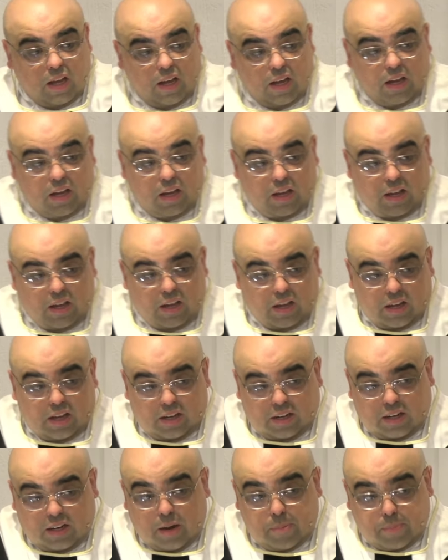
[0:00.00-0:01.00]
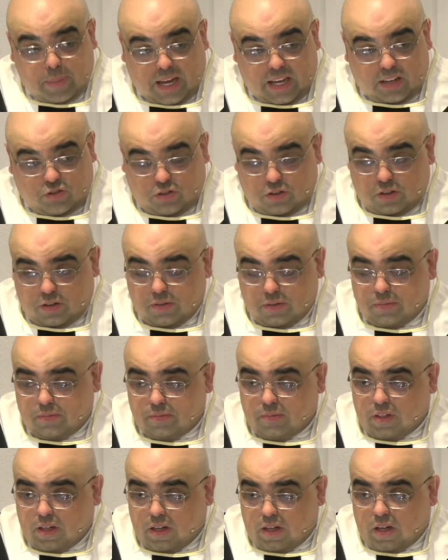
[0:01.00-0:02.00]
é, na média,
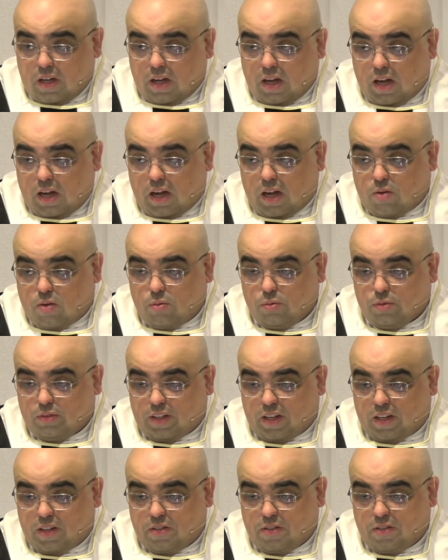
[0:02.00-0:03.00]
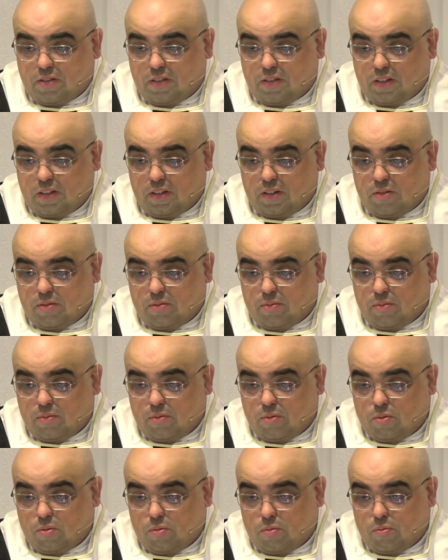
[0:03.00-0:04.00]
acontece
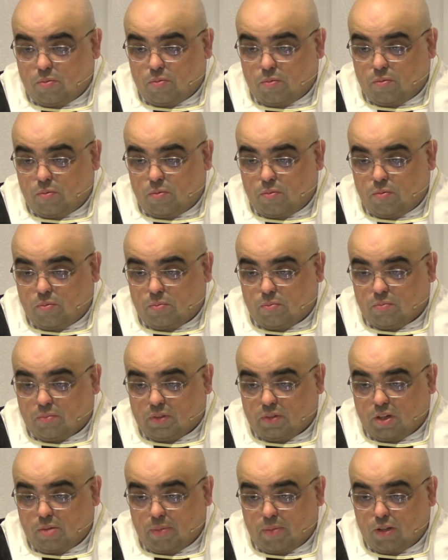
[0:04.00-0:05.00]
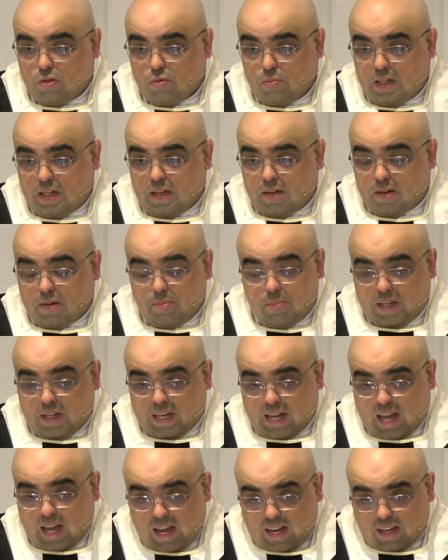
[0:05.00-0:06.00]
um tremendo
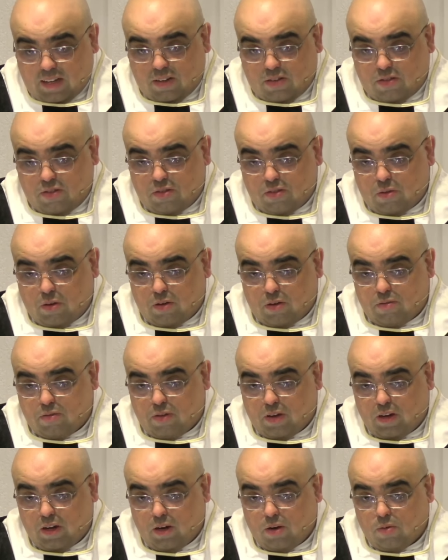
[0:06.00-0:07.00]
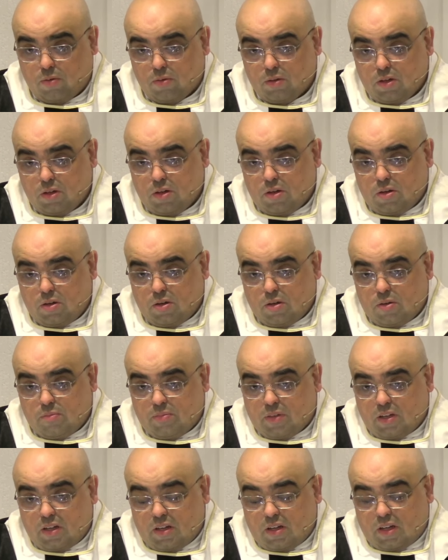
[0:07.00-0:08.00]
milagre de São Rafael,
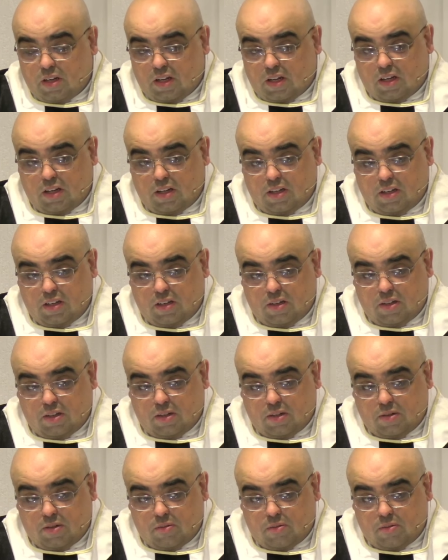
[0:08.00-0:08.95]
ele